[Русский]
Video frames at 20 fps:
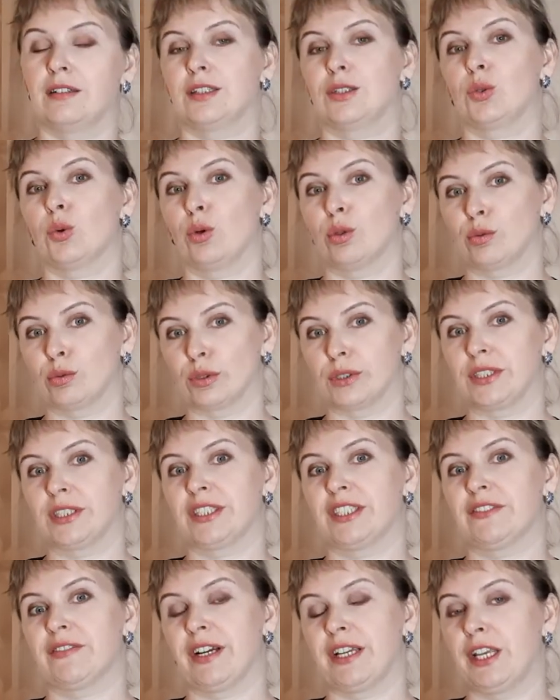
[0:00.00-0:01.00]
тонус
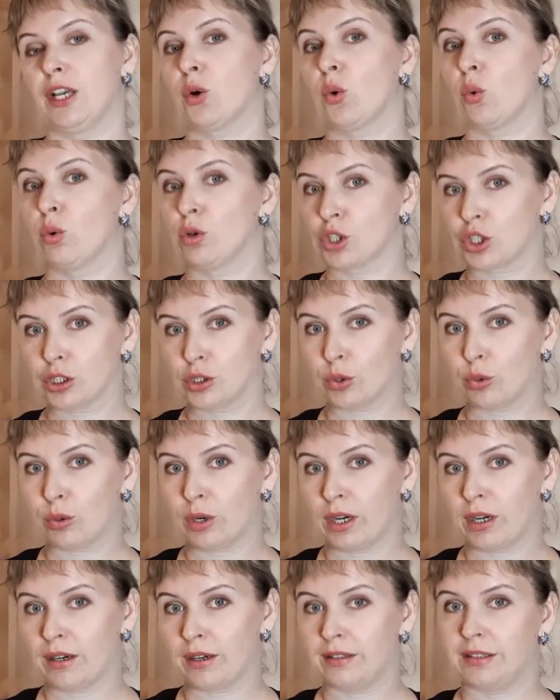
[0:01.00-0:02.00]
своей кожи на
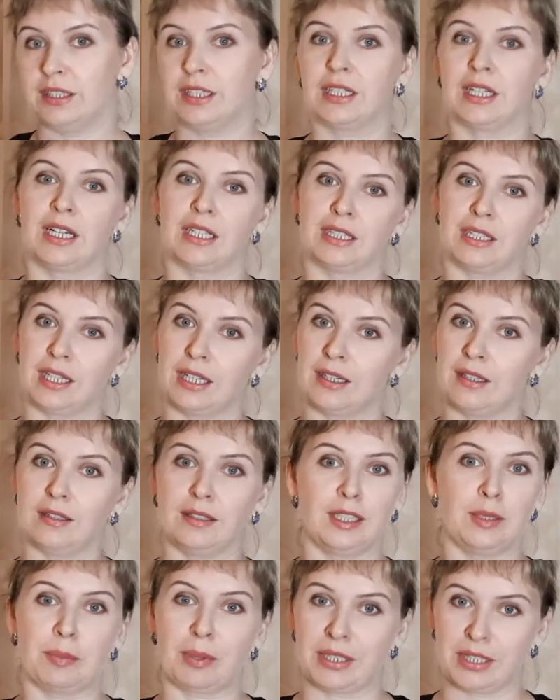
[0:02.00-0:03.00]
руках никогда
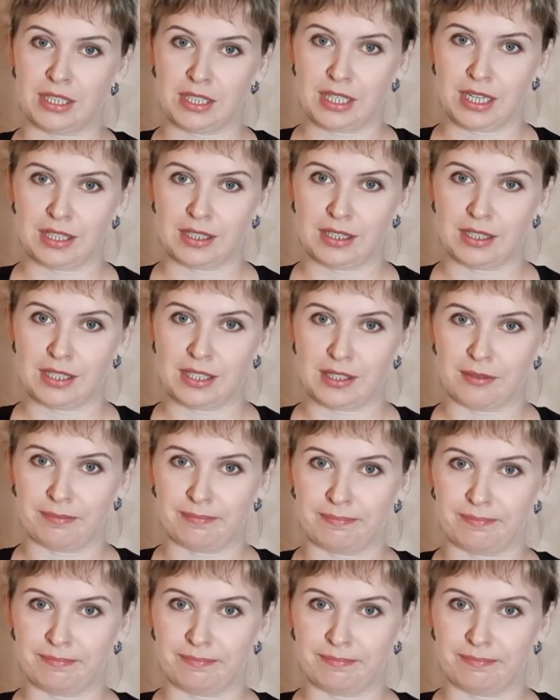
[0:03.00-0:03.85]
не подтянете.